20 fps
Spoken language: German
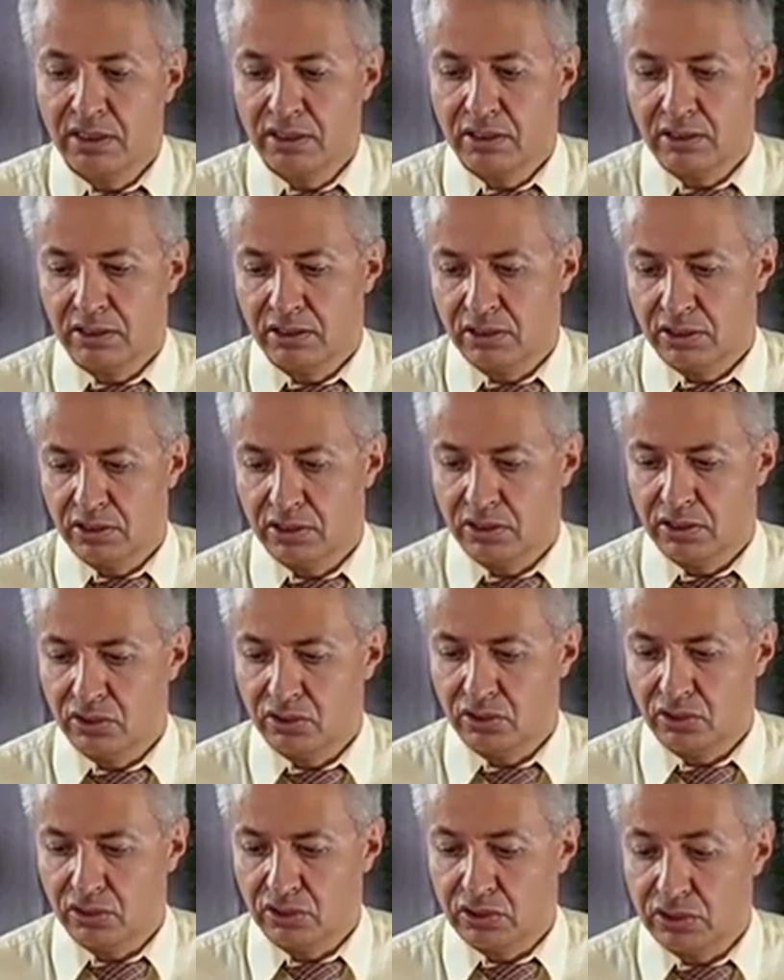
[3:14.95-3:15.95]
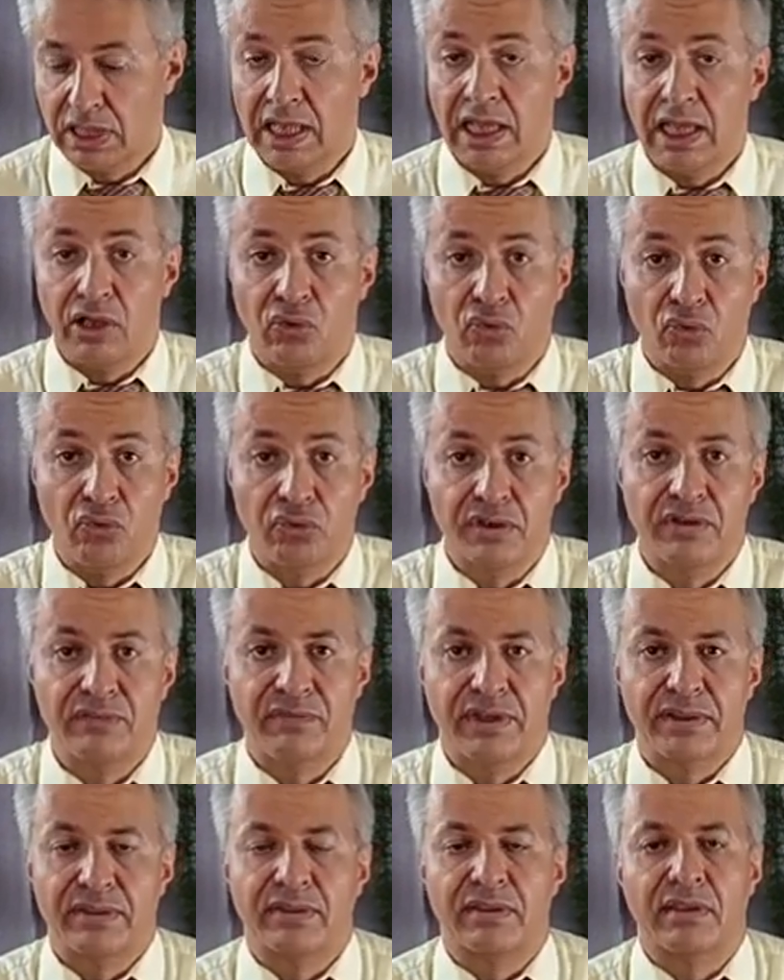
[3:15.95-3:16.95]
Und
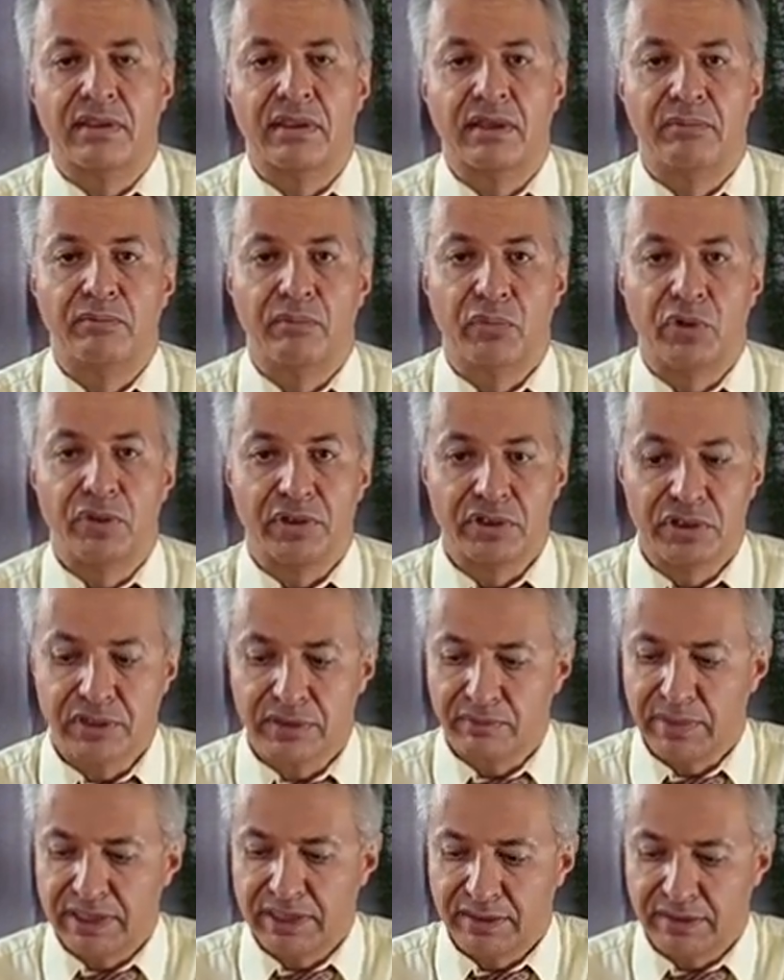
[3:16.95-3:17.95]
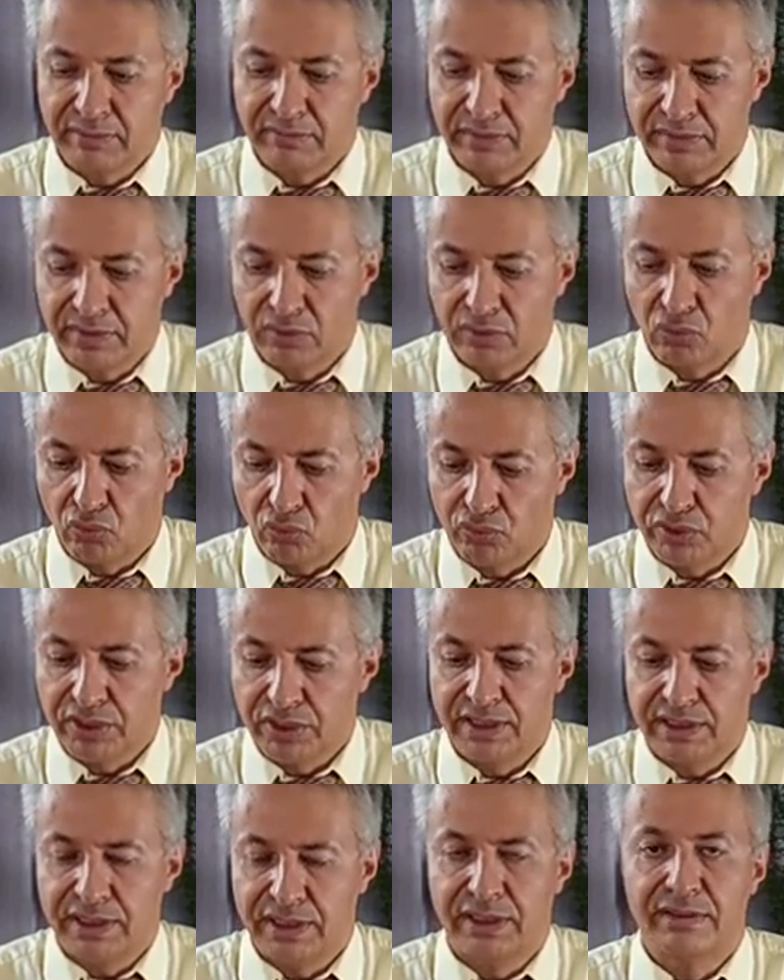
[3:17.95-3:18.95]
was besonders bei diesem roten
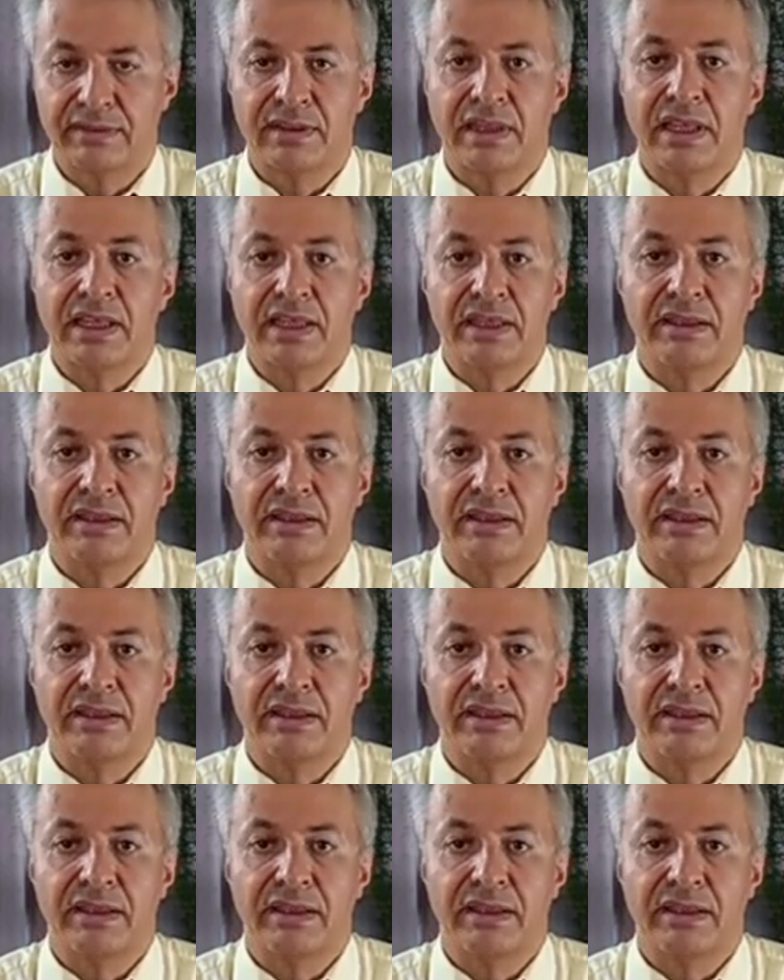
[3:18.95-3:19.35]
Tee ist,